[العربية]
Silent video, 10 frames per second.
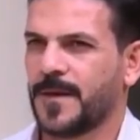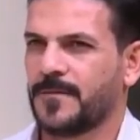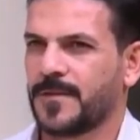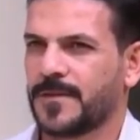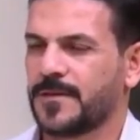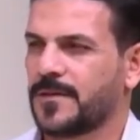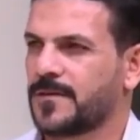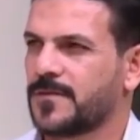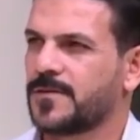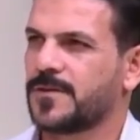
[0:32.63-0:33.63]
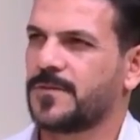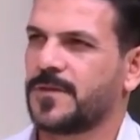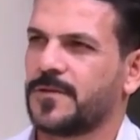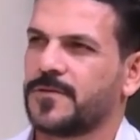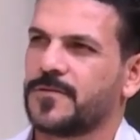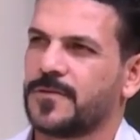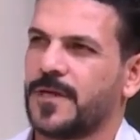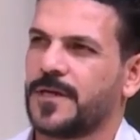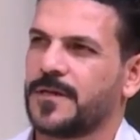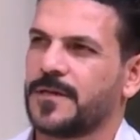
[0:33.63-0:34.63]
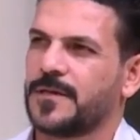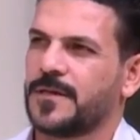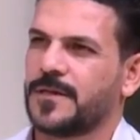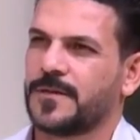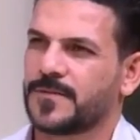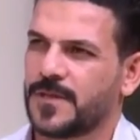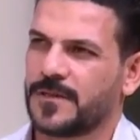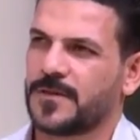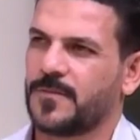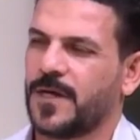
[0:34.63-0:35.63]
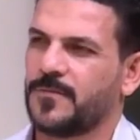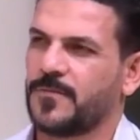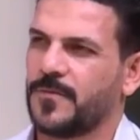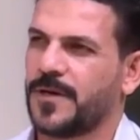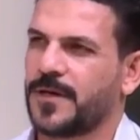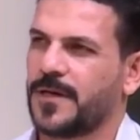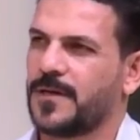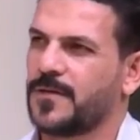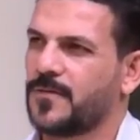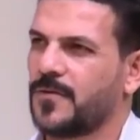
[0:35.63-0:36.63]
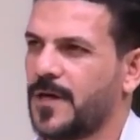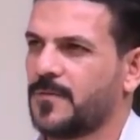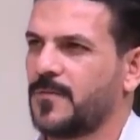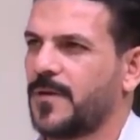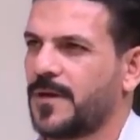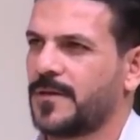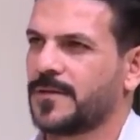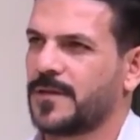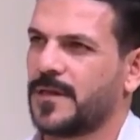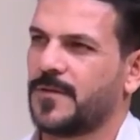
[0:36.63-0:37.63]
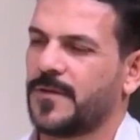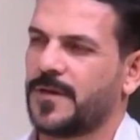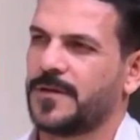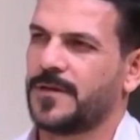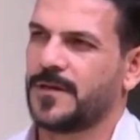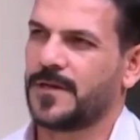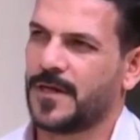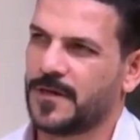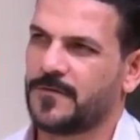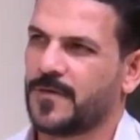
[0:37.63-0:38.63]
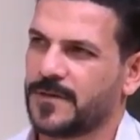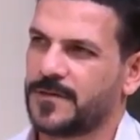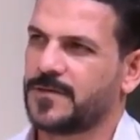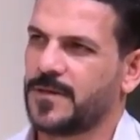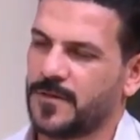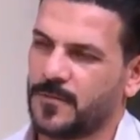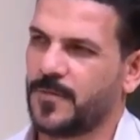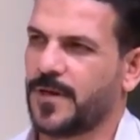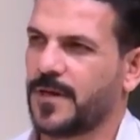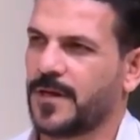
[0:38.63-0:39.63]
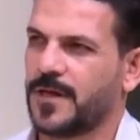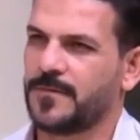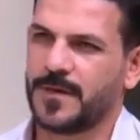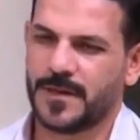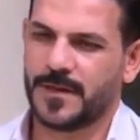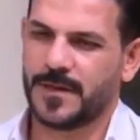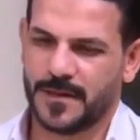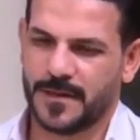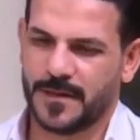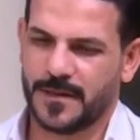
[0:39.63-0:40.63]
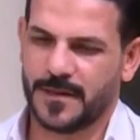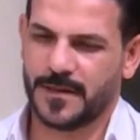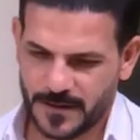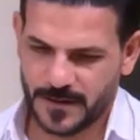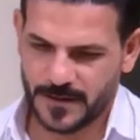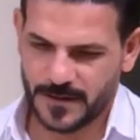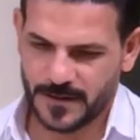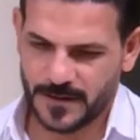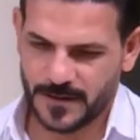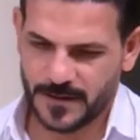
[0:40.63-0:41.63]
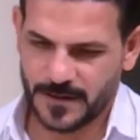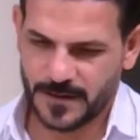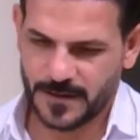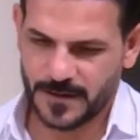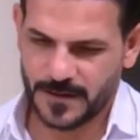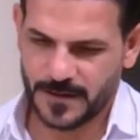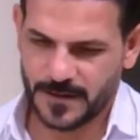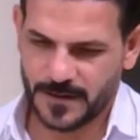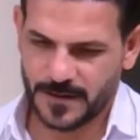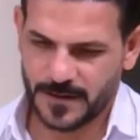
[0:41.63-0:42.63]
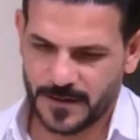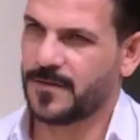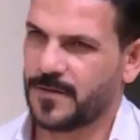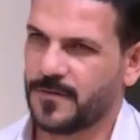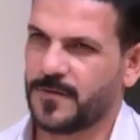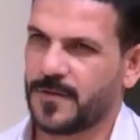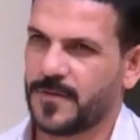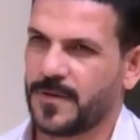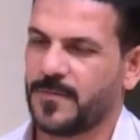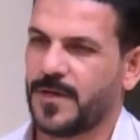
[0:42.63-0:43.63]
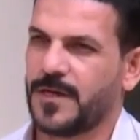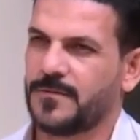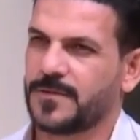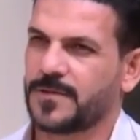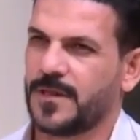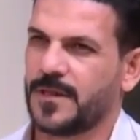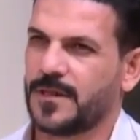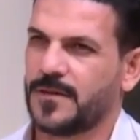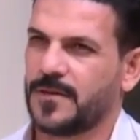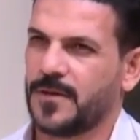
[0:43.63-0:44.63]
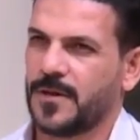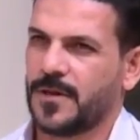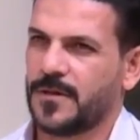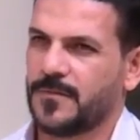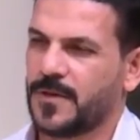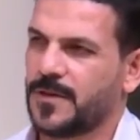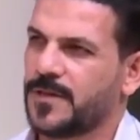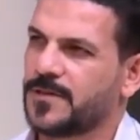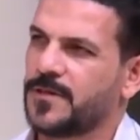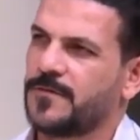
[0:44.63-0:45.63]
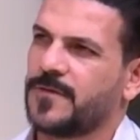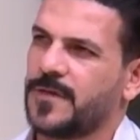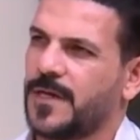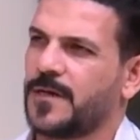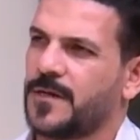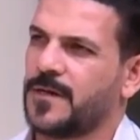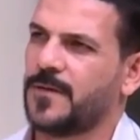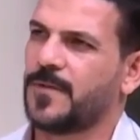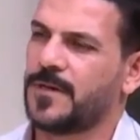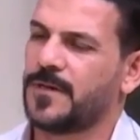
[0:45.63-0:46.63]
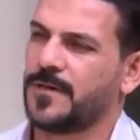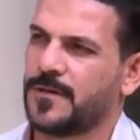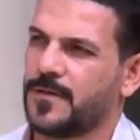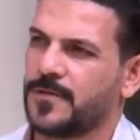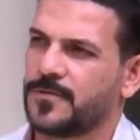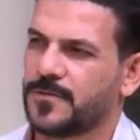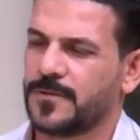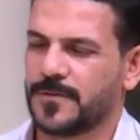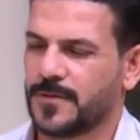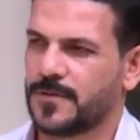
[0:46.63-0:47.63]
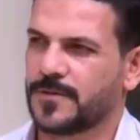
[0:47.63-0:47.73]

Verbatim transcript: ما تقدر تجزم انه تقول اني مسيطر بهاي المباراه وهاي المباراه انطيها مثلا ادفانتج للمباراه القادمه لا من لعبه عندنا القادمه بتوفيق من رب العالمين ان شاء الله من النجف الى اخر لعبه الحدود كلهن